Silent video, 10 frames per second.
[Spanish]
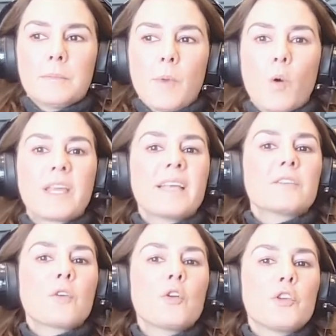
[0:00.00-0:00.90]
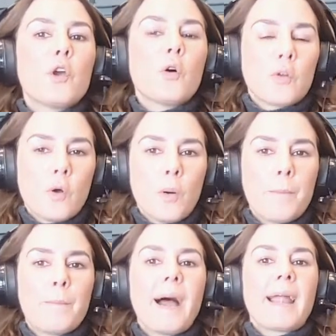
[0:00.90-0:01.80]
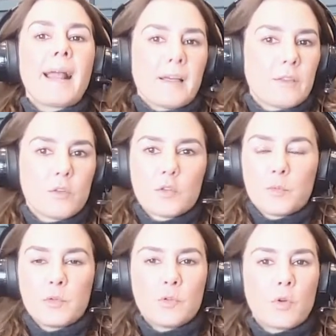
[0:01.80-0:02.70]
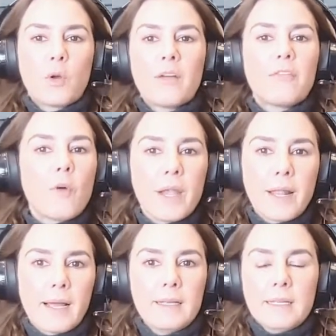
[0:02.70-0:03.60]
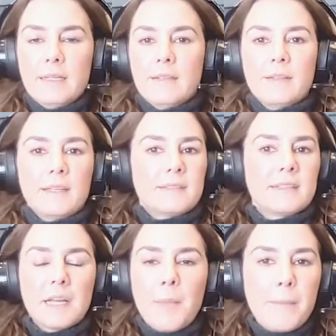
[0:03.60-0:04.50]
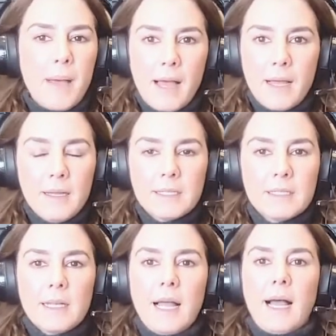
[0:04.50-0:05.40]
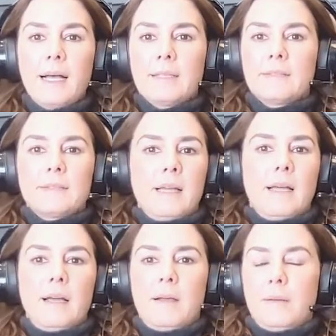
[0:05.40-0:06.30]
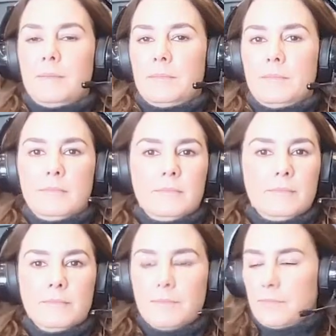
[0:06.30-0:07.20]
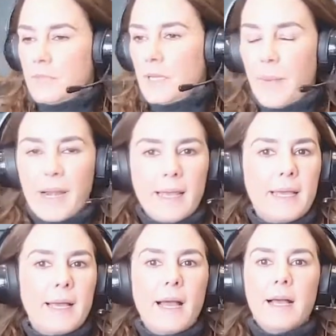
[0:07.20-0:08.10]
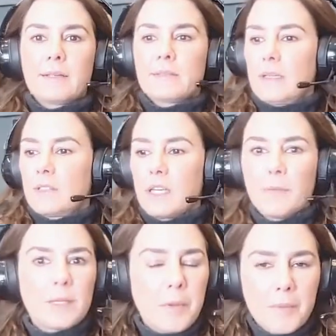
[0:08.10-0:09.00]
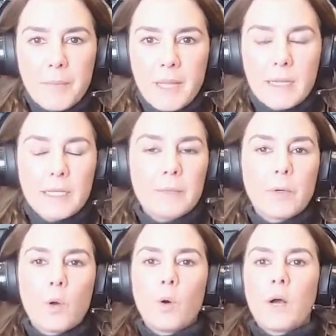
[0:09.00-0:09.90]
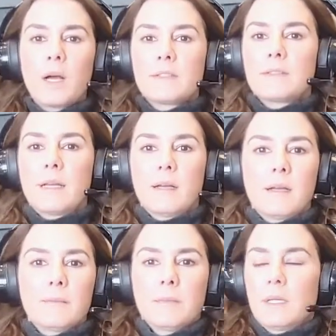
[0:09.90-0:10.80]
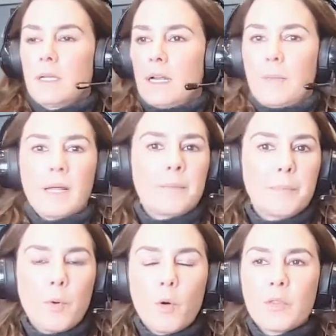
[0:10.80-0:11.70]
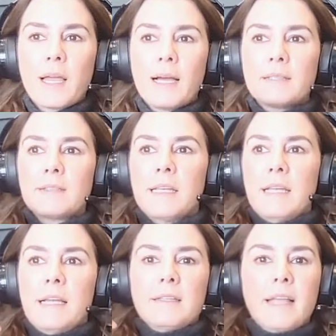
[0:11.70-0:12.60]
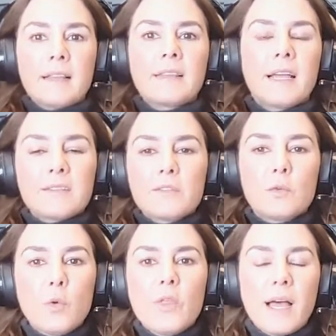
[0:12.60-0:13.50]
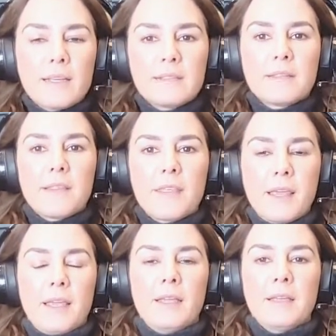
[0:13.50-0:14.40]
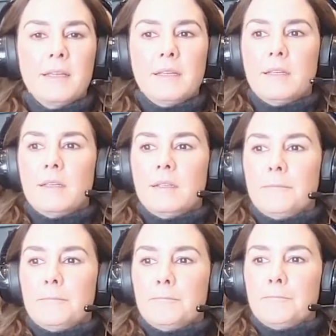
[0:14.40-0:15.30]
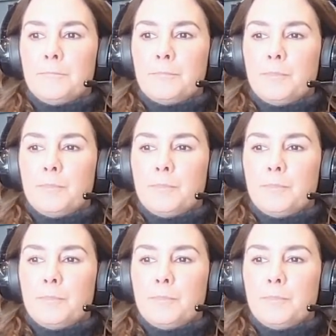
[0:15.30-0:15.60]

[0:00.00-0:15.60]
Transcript: o quién soy yo, ¿no? Para, dos puntos, lo que fuera. Desde ser mamá hasta mm, ser pareja, hasta escribir mi primer libro, hasta grabar mi podcast, tantas dudas de mm,